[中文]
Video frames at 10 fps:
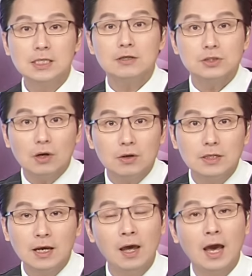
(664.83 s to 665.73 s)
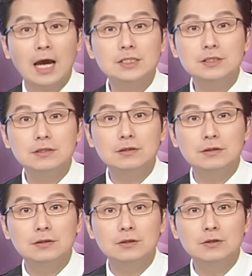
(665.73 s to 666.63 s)
这个时候呢还
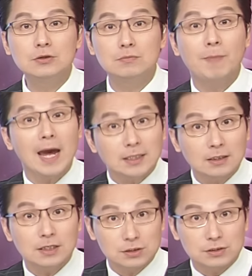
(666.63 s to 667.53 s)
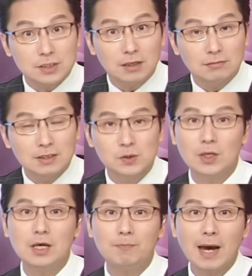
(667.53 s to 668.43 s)
是拜登的执政，
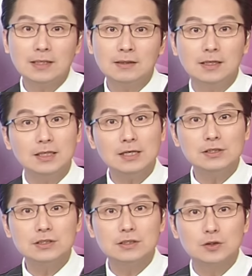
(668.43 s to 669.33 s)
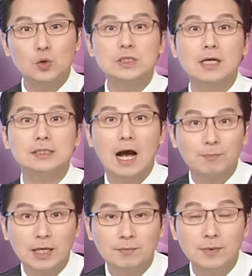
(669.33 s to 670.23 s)
所以拜登一定是座上嘉
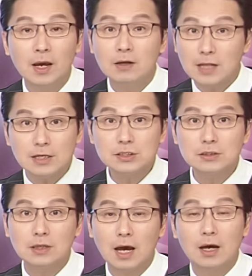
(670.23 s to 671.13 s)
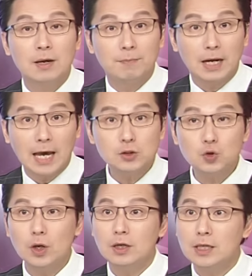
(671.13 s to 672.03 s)
宾。但是呢，本来
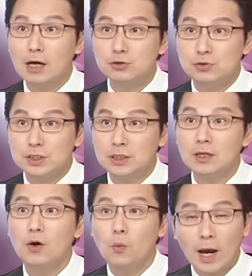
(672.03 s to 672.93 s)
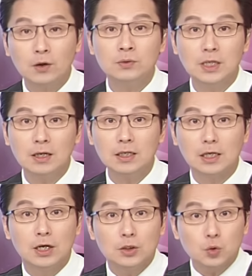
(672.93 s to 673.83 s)
说要举行的完工典
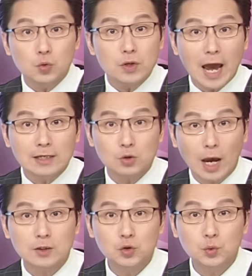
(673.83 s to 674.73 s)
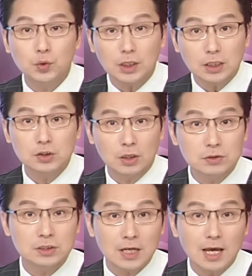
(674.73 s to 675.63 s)
礼，突然传出一周
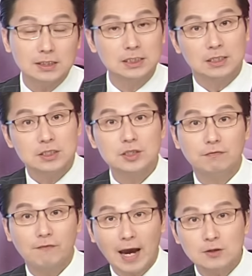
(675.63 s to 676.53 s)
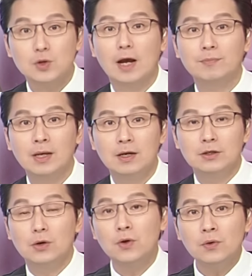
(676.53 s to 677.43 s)
之内情势反转。
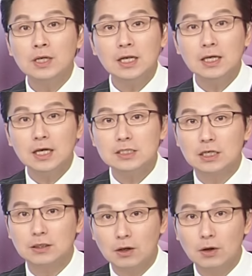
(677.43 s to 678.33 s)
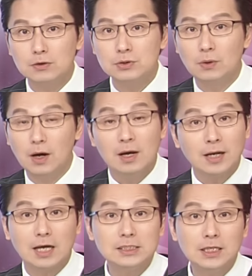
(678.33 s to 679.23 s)
有供应链业者透露说，
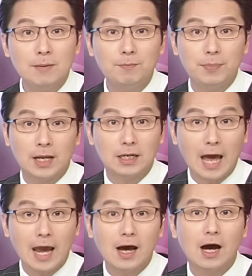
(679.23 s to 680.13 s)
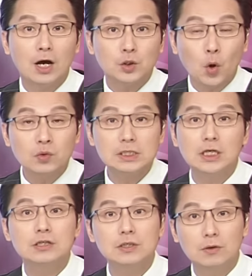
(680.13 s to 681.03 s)
台积电本来啊通知
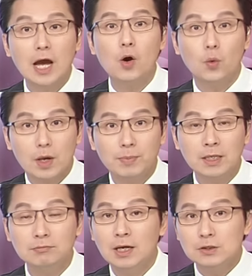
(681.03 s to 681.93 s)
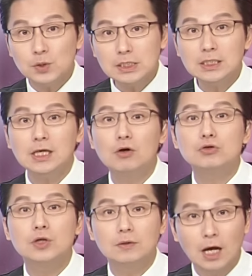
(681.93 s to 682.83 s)
的受邀贵宾，最近也有
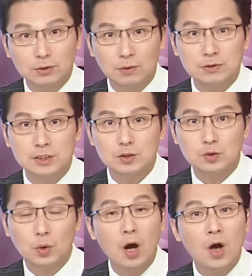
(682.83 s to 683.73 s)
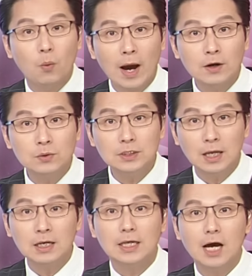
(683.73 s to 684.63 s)
收到通知说，完工
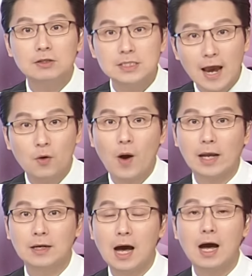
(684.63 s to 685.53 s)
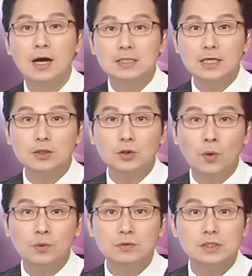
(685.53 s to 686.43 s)
典礼要暂缓啊。这个
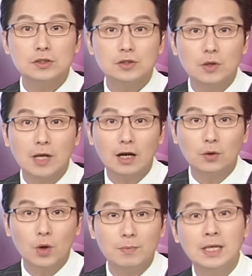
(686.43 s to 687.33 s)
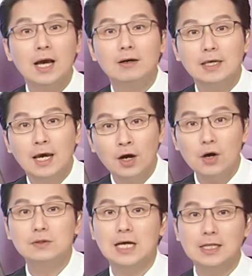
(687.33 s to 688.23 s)
通知受邀的贵宾要延
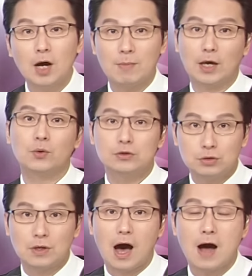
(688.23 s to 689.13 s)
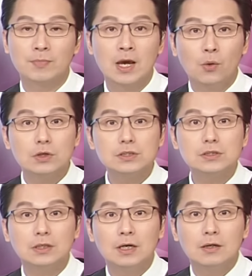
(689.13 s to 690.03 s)
后再到美国去啊，或
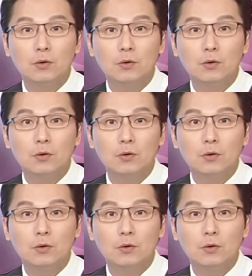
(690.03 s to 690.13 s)
是